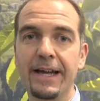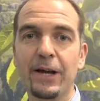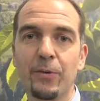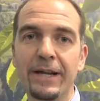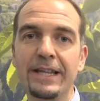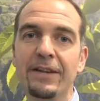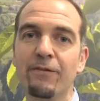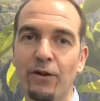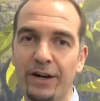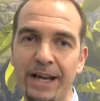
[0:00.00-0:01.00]
e quindi
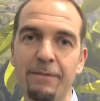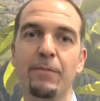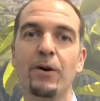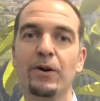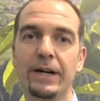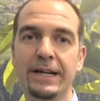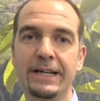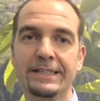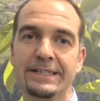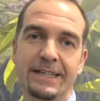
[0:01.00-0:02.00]
vorremmo,
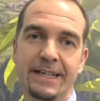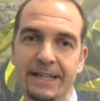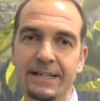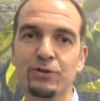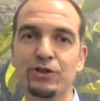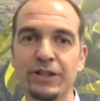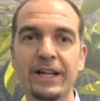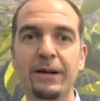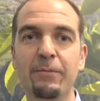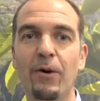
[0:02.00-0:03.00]
eh, se
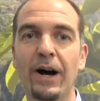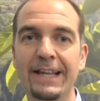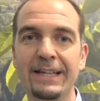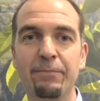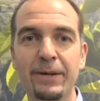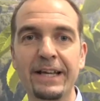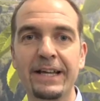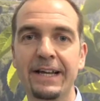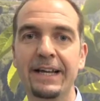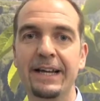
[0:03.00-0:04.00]
riusciremo ad
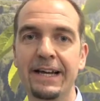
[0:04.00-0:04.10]
aprire